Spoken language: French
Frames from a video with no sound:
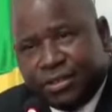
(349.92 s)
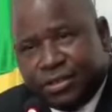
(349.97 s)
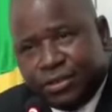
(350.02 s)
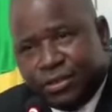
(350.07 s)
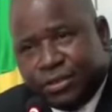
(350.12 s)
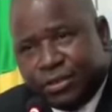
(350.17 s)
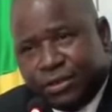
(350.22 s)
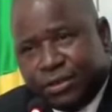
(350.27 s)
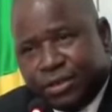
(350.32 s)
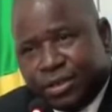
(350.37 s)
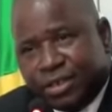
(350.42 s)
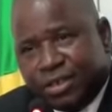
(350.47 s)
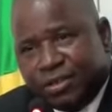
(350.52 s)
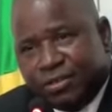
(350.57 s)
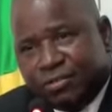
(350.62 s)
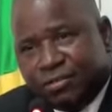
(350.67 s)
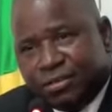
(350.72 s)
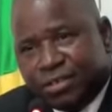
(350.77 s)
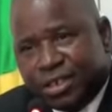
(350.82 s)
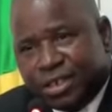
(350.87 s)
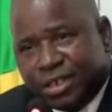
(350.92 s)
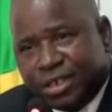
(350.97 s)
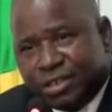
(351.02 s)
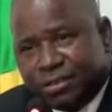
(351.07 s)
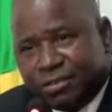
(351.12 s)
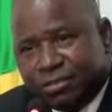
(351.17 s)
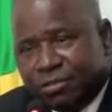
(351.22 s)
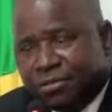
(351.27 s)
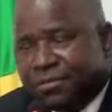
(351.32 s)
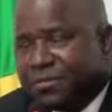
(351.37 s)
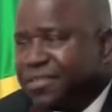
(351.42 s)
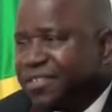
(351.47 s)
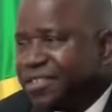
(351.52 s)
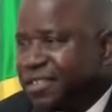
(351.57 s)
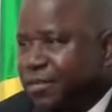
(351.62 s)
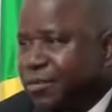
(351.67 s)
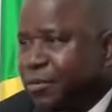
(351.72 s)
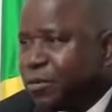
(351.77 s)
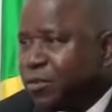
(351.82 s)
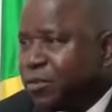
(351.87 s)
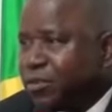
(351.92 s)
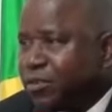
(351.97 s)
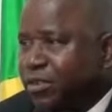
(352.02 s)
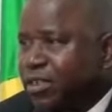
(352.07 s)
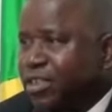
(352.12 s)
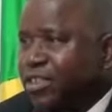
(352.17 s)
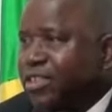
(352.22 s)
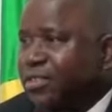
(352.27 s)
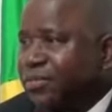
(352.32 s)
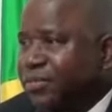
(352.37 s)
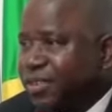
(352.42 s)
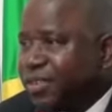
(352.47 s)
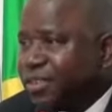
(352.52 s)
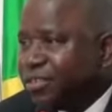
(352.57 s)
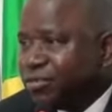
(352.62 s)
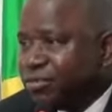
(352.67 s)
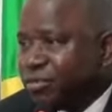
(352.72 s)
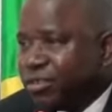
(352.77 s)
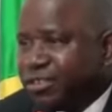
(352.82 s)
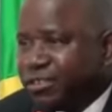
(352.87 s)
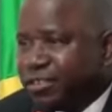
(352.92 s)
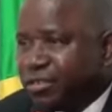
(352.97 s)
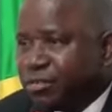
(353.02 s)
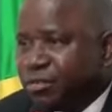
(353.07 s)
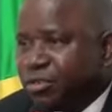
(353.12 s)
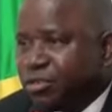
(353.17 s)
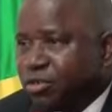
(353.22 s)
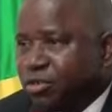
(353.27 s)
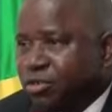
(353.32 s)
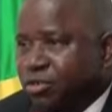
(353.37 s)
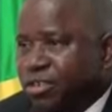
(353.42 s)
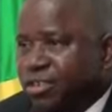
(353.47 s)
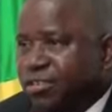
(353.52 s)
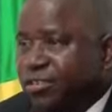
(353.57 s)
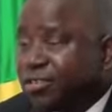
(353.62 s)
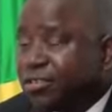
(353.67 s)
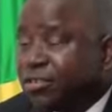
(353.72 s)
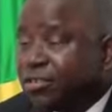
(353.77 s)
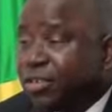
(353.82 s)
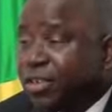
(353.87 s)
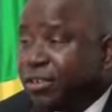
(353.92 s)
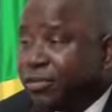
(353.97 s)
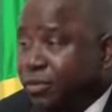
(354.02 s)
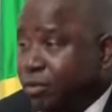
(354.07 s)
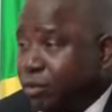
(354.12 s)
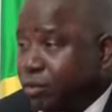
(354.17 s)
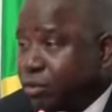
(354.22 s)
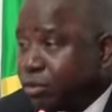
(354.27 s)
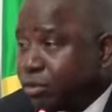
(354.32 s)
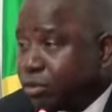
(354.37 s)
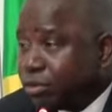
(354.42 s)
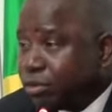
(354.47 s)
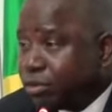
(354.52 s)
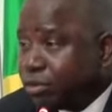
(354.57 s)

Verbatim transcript: euh, qui nous a suffisamment édifié sur les ambitions qui sont les vôtres.